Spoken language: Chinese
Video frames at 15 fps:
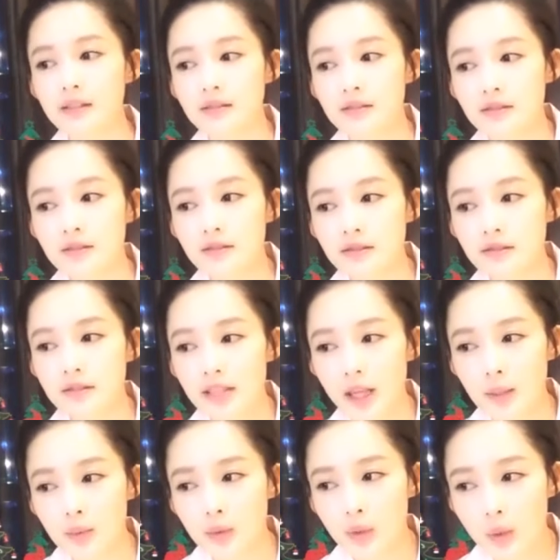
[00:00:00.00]
拍了
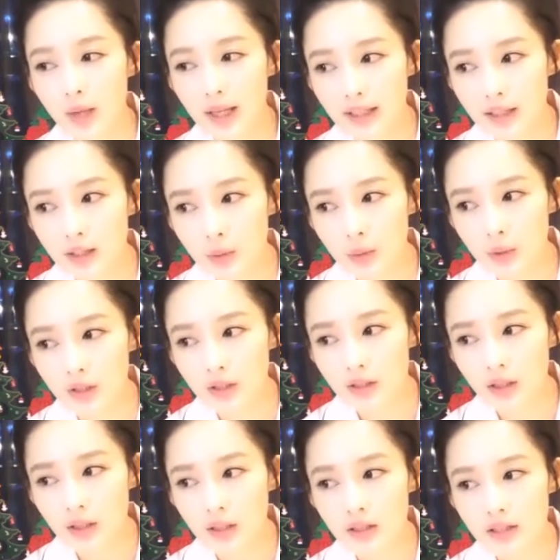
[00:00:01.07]
差不多快一个月。
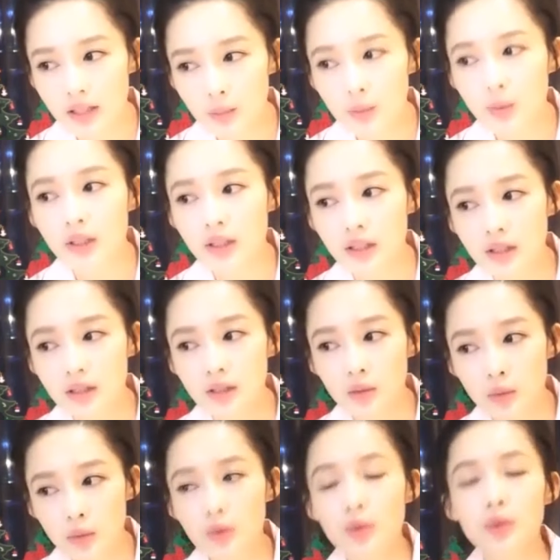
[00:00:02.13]
呃，差不多一
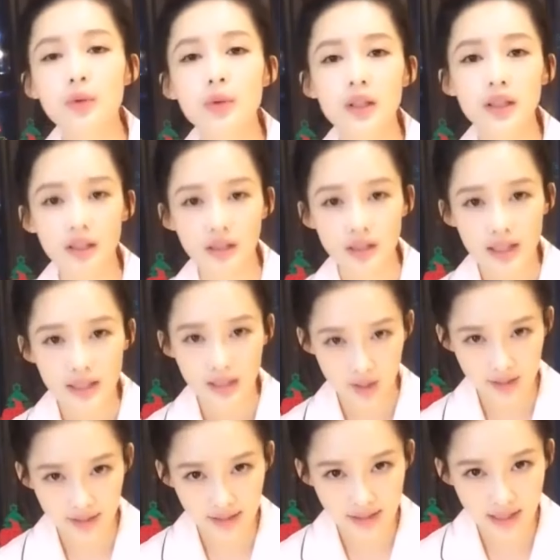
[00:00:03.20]
个多月了，
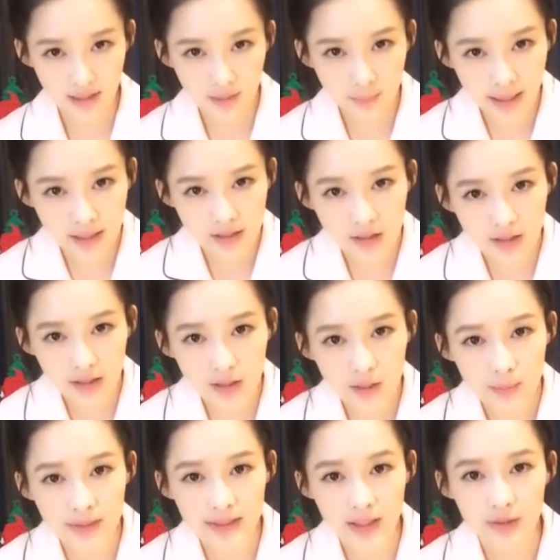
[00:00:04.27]
然后现在的拍摄
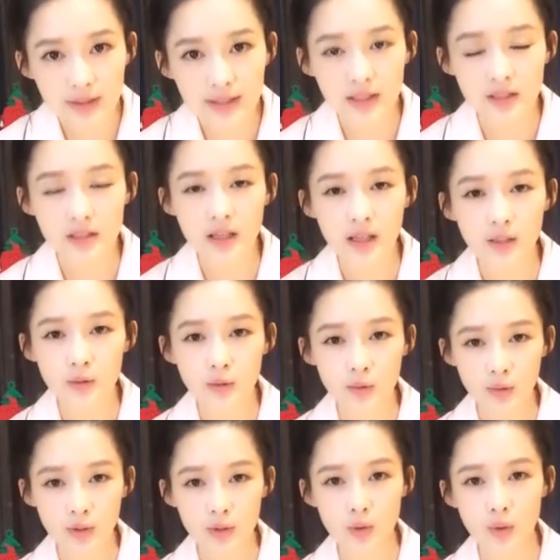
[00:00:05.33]
也是比较紧
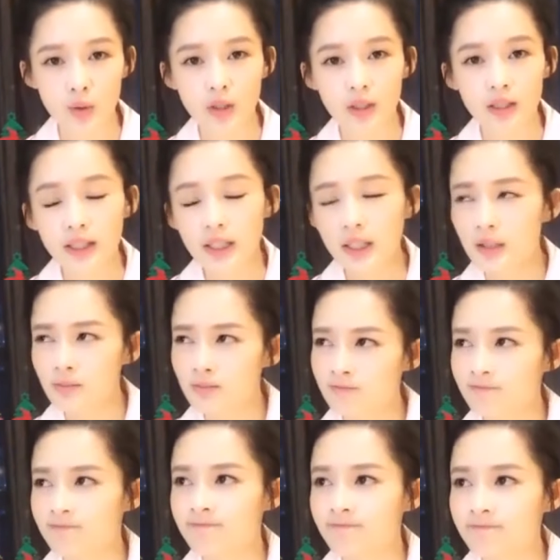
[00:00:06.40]
张，所以说，
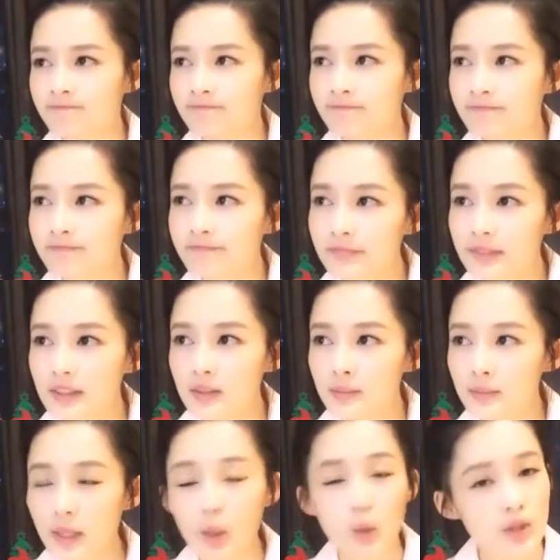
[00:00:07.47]
嗯，
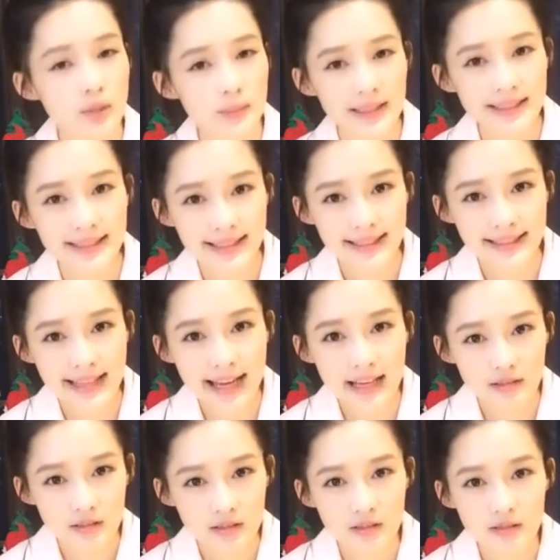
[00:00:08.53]
没有什么节
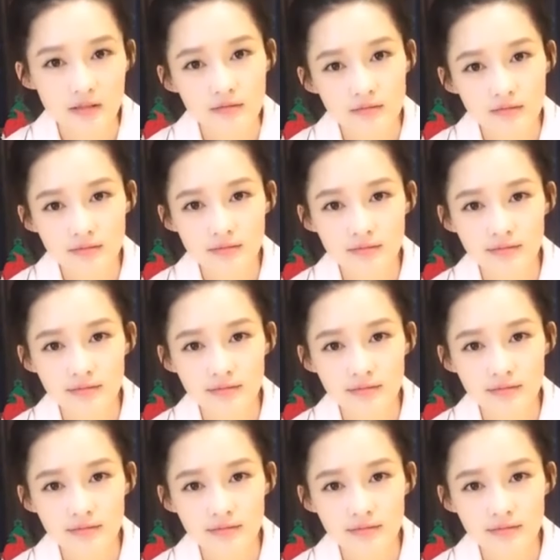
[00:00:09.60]
假日，